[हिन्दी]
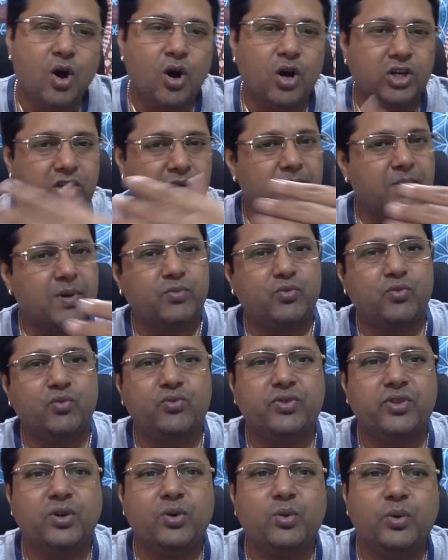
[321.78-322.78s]
और जब आप
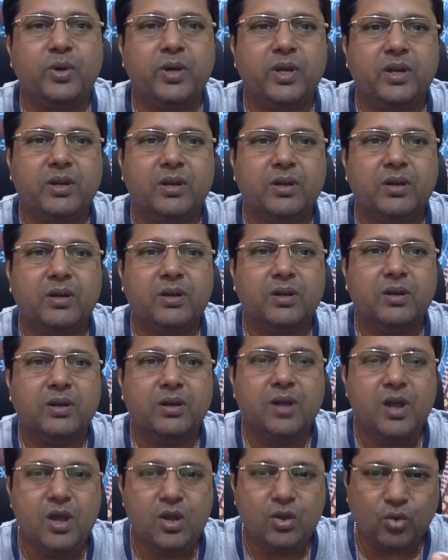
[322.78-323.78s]
सुस्त रहोगे
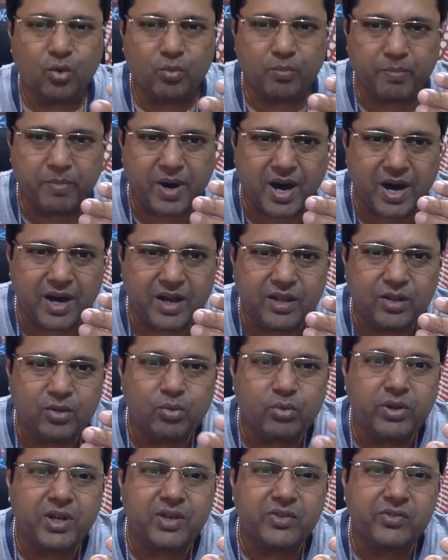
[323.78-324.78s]
तो बाहरी
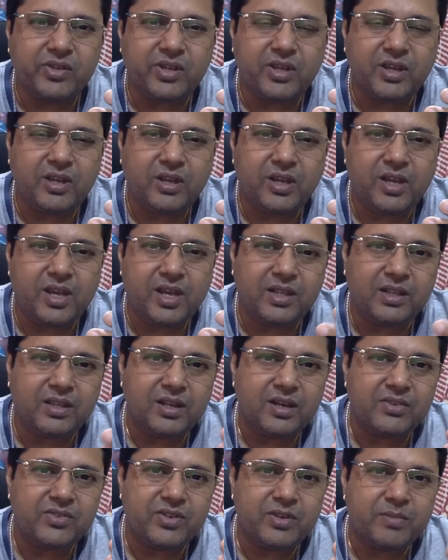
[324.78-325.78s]
दुनिया से एक
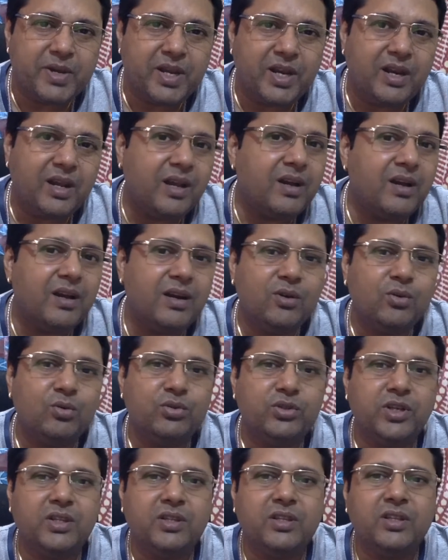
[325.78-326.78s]
तरह से महिलाएं अलग
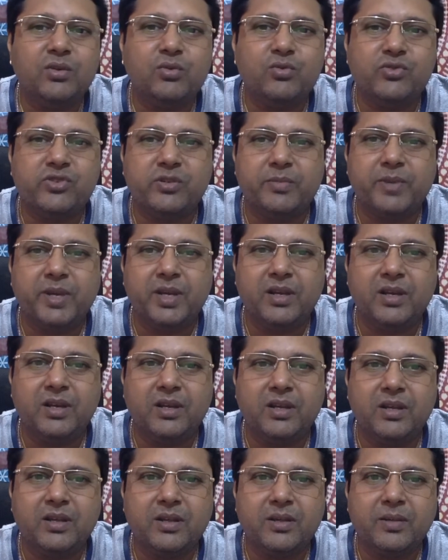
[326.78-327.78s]
हो जाती हैं कुछ समय के
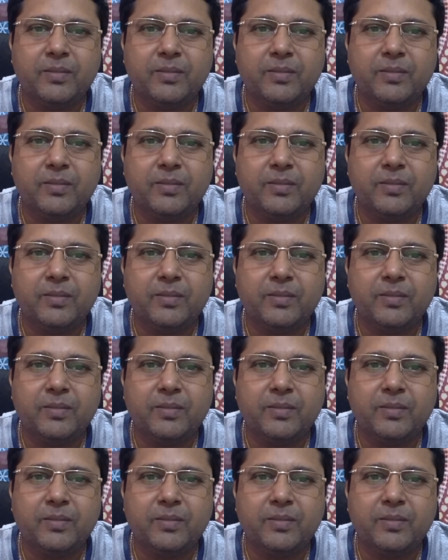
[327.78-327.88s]
लिए